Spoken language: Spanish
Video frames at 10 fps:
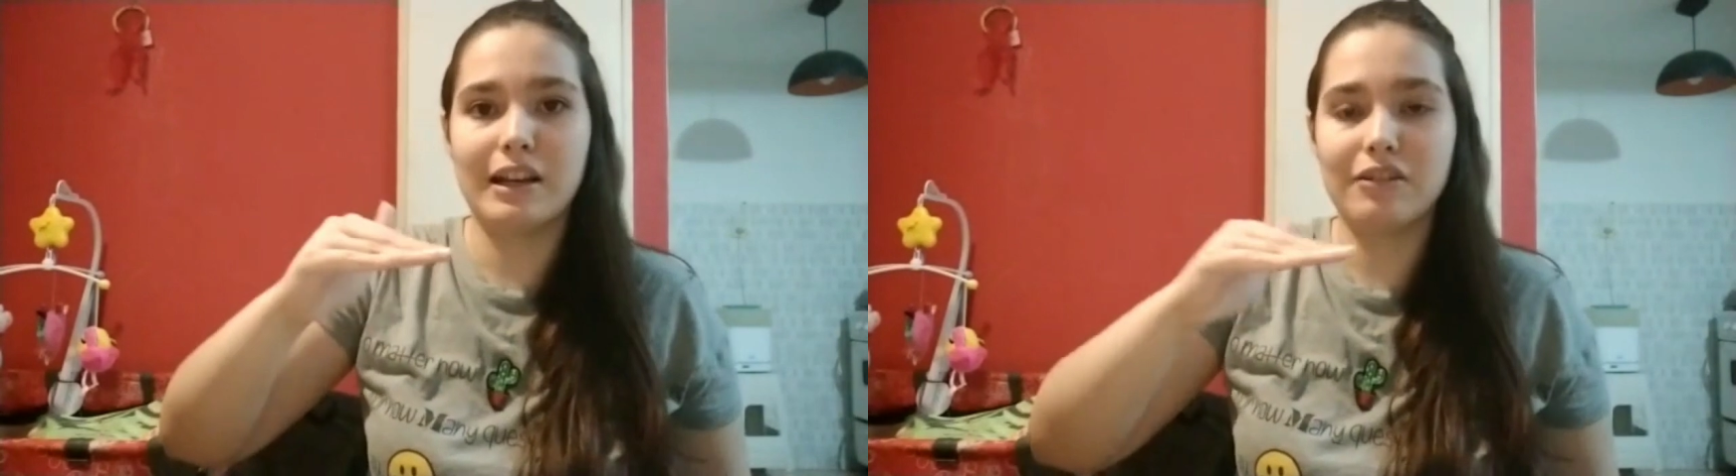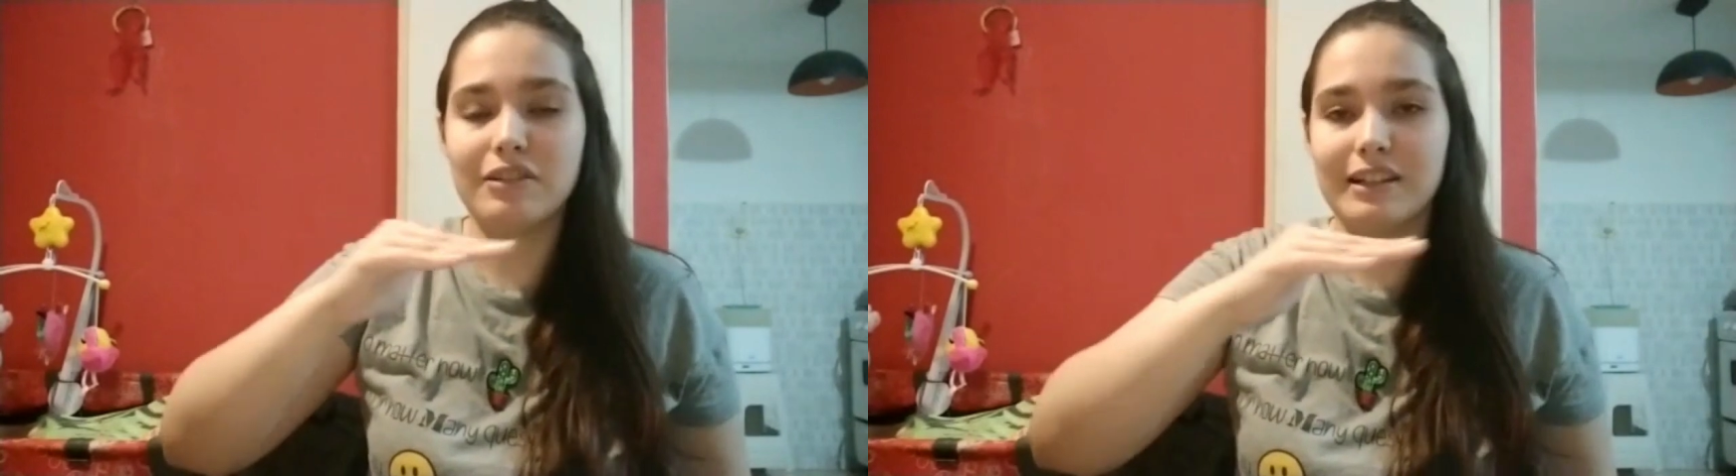de
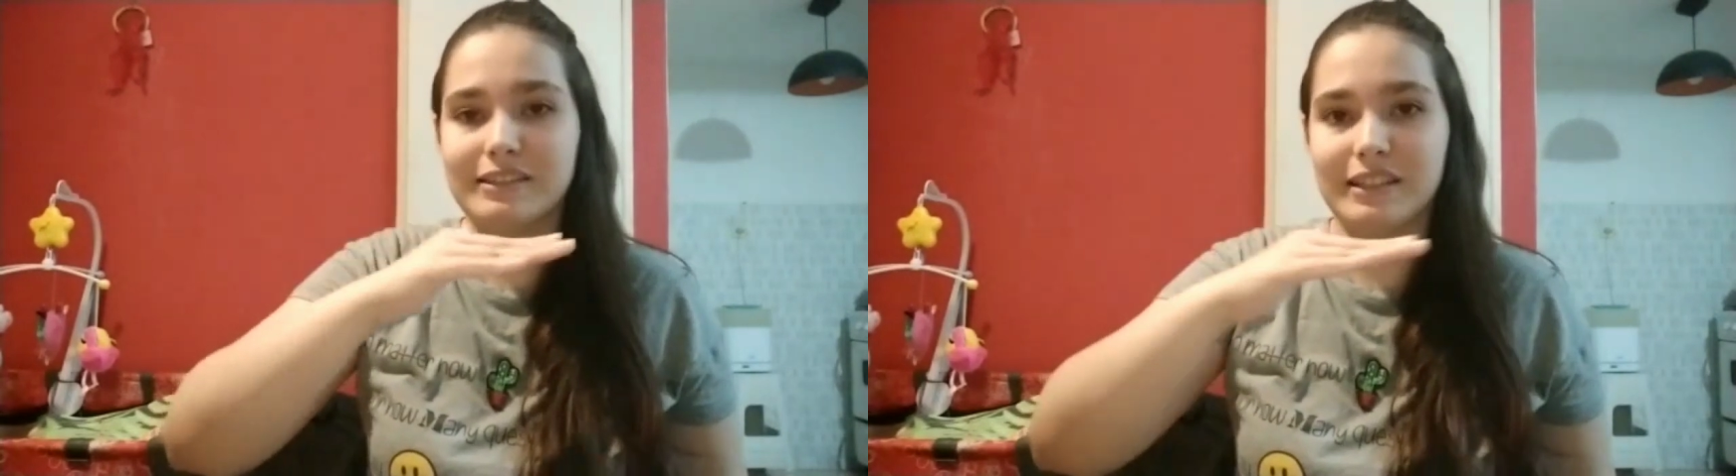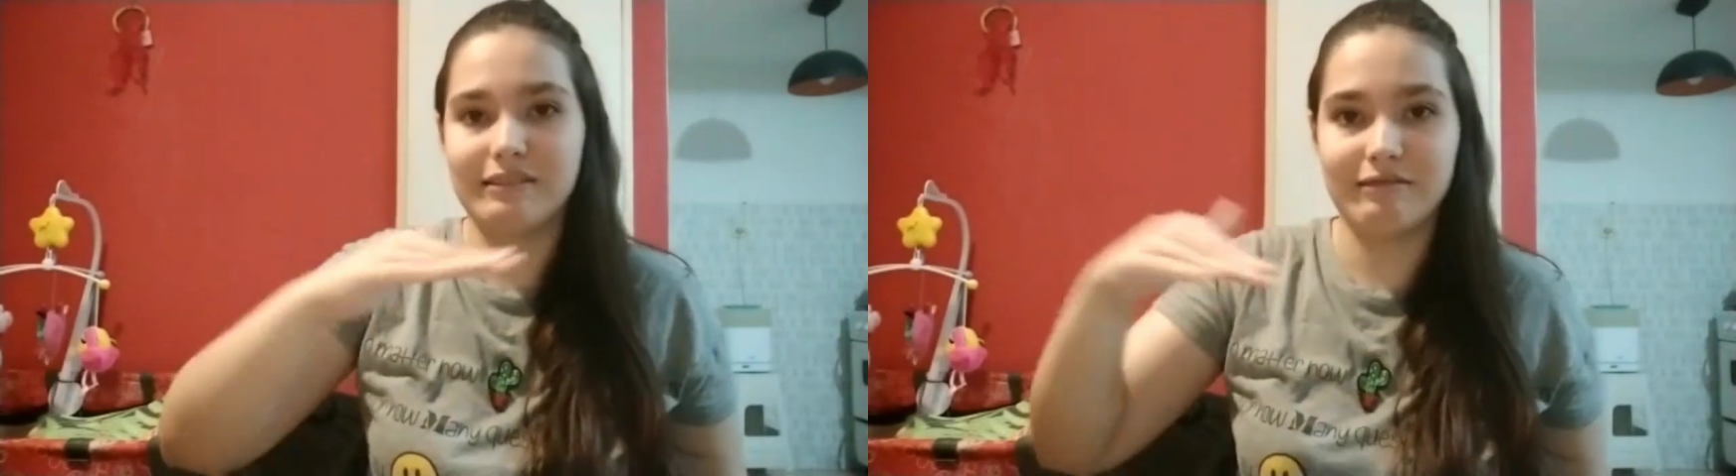la cola,
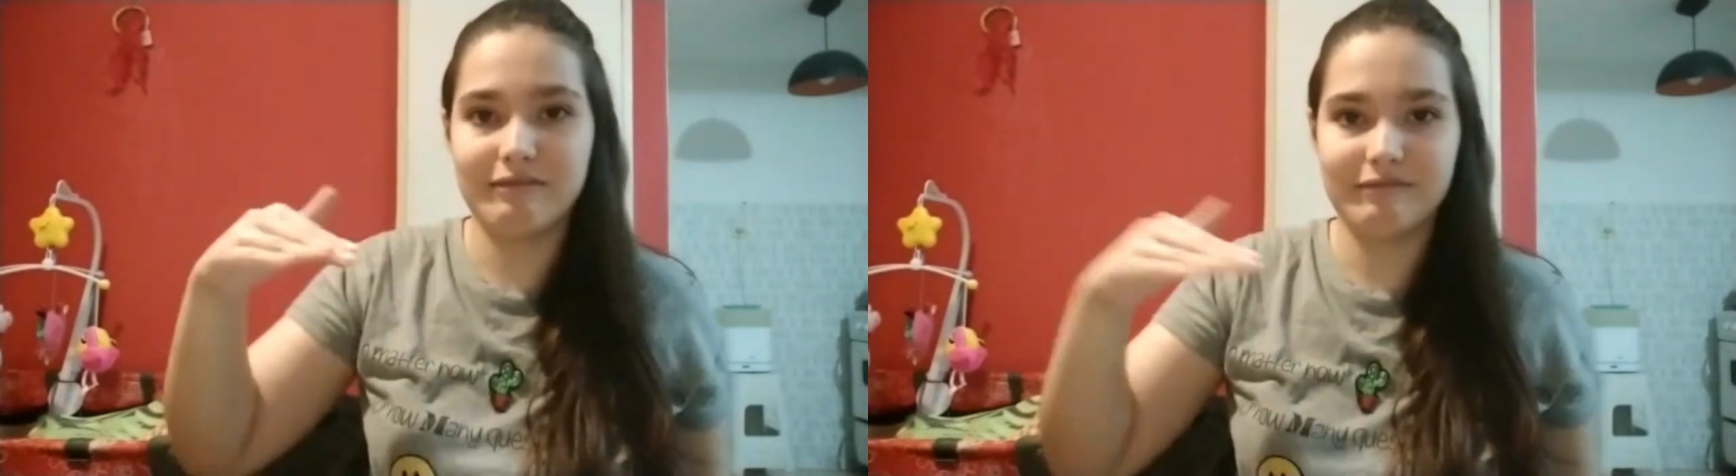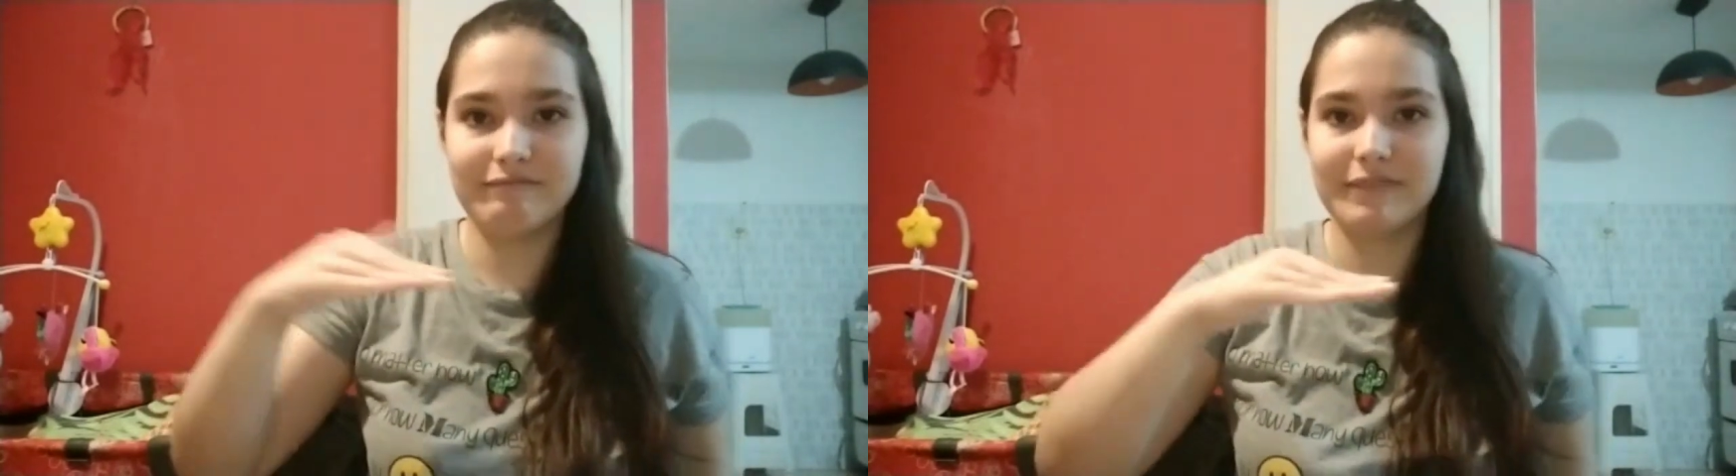hasta,
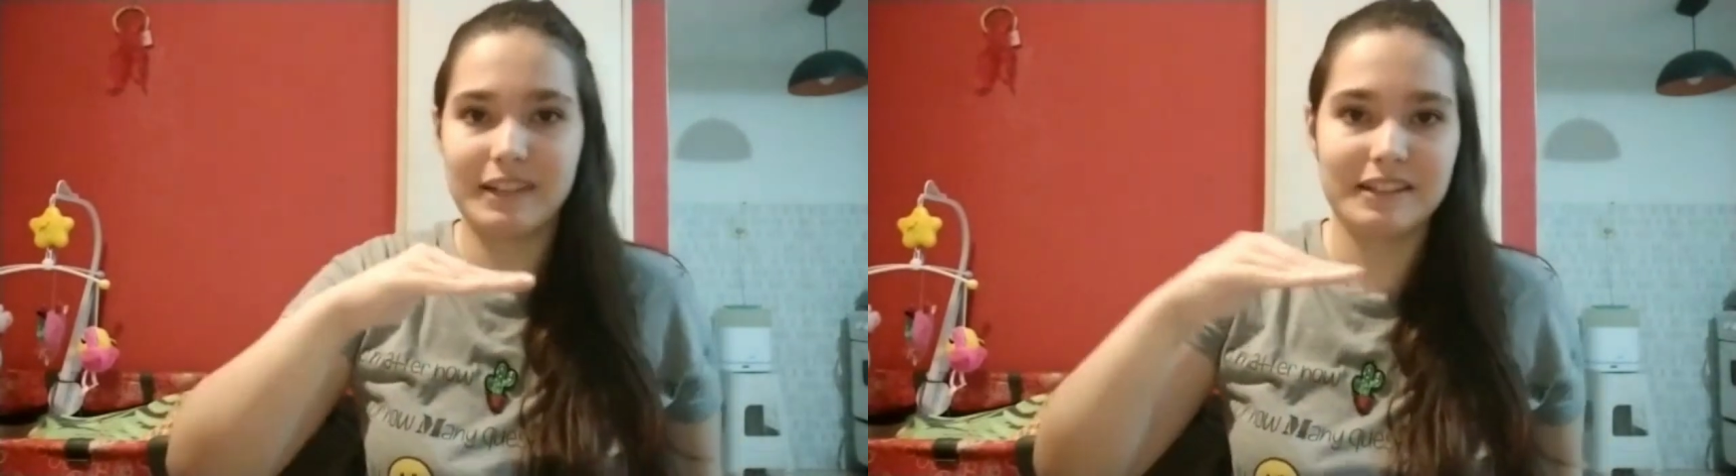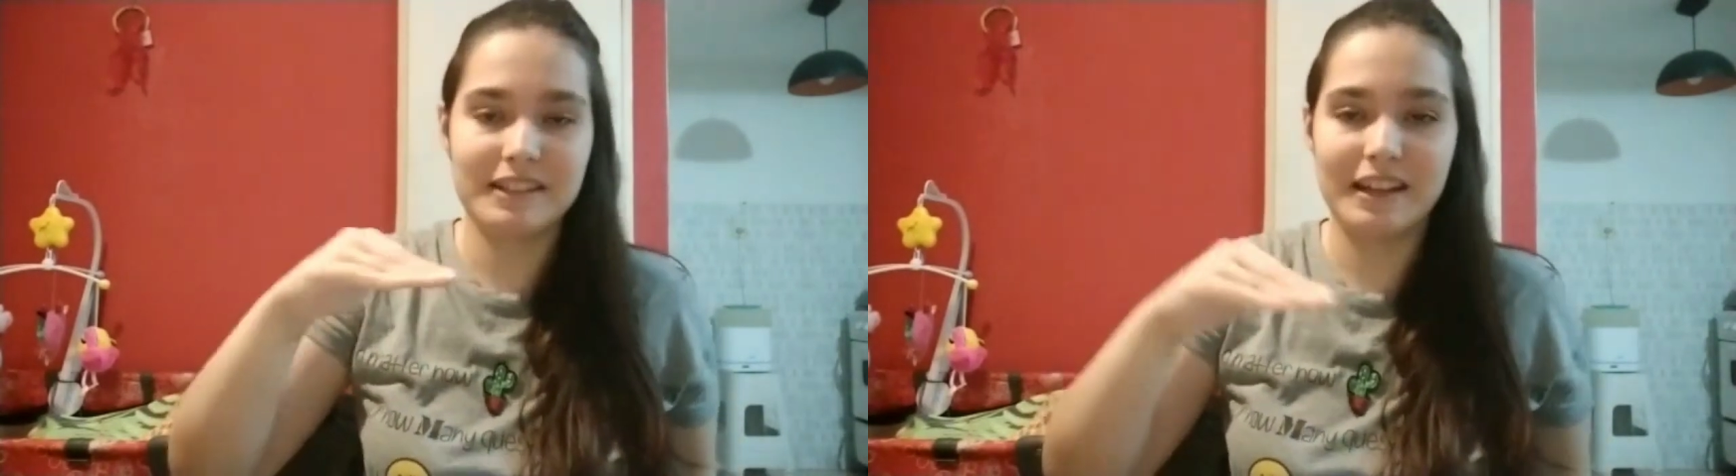
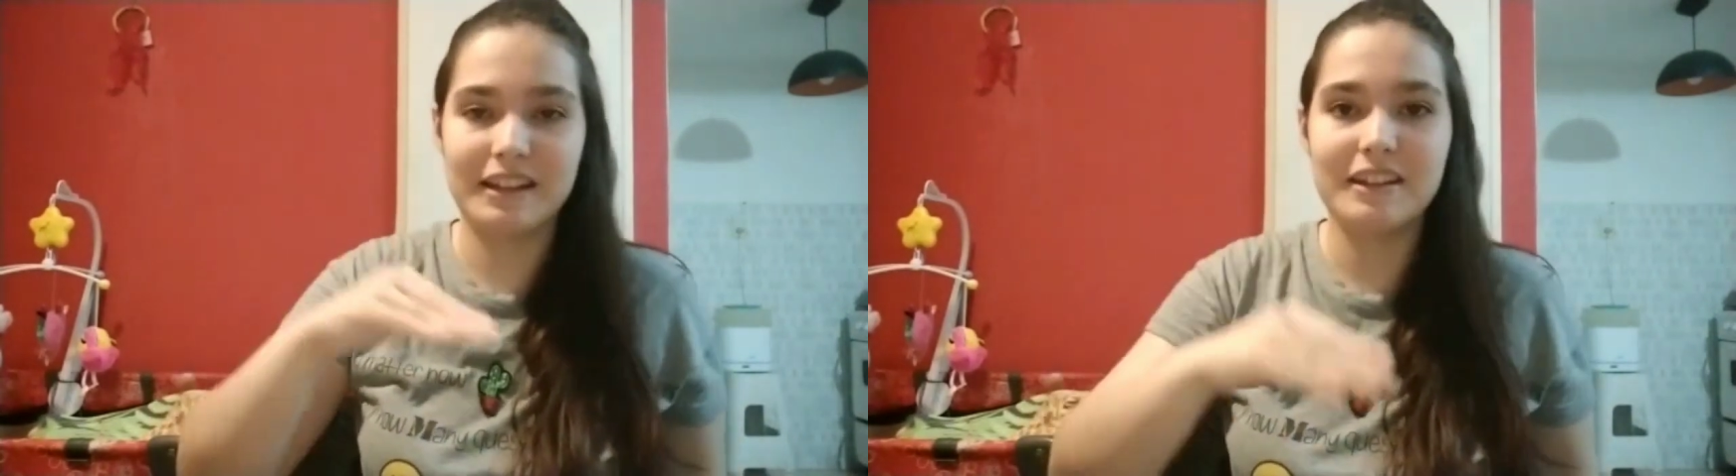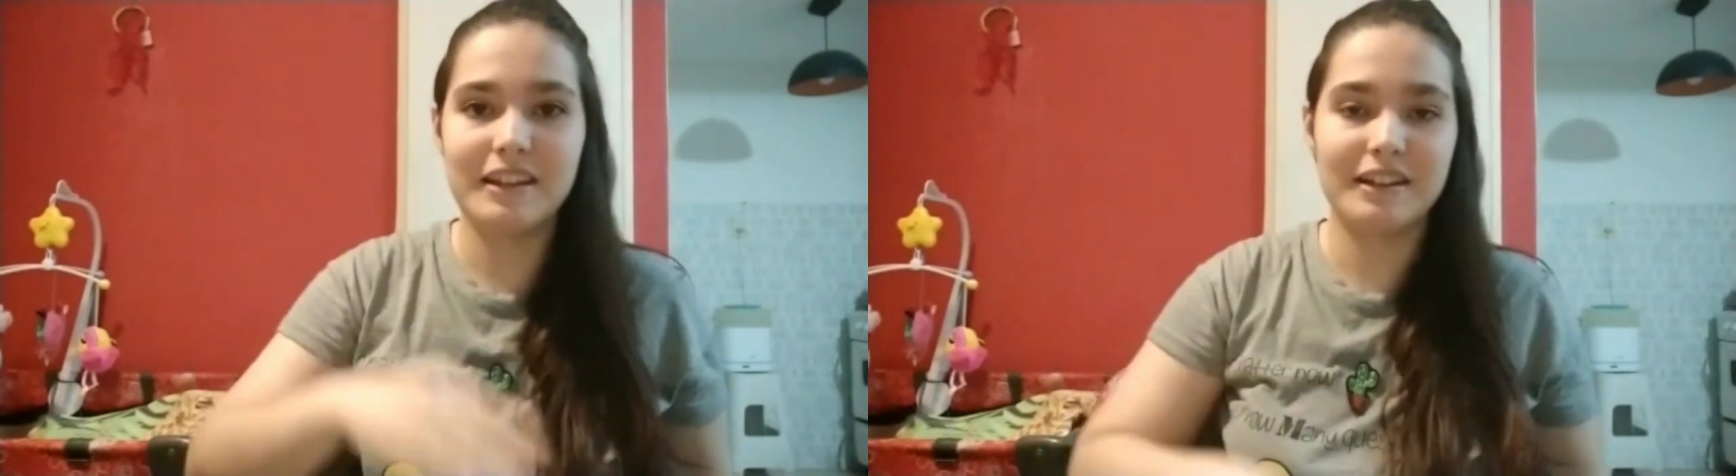hasta
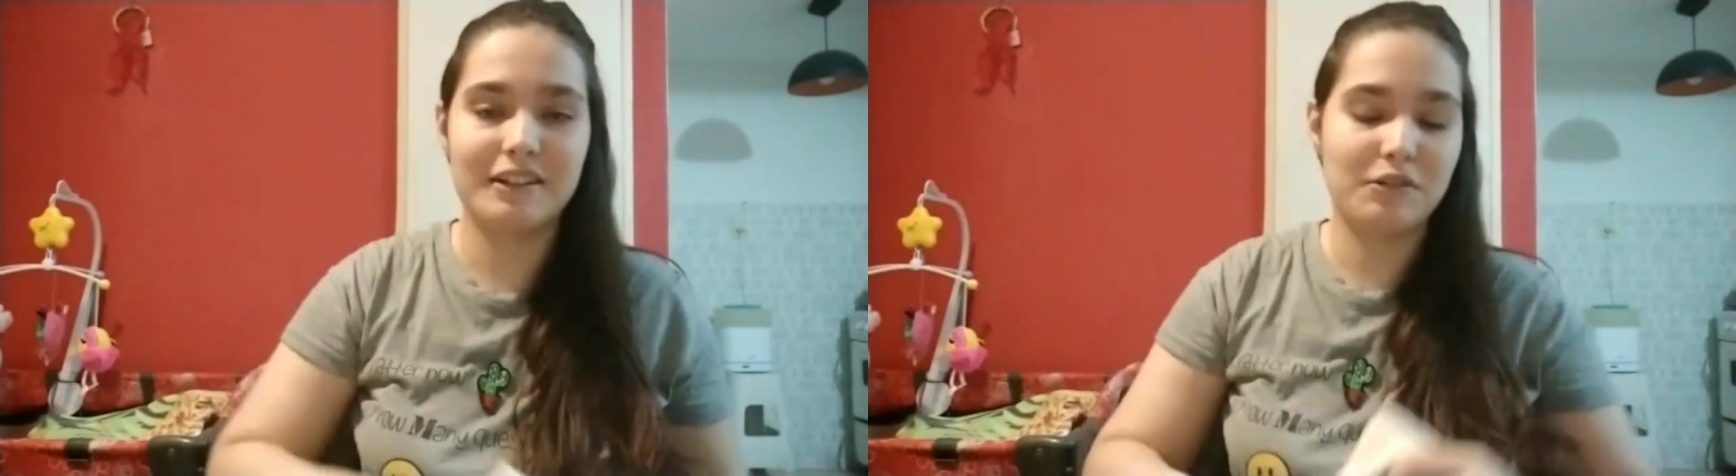ahí,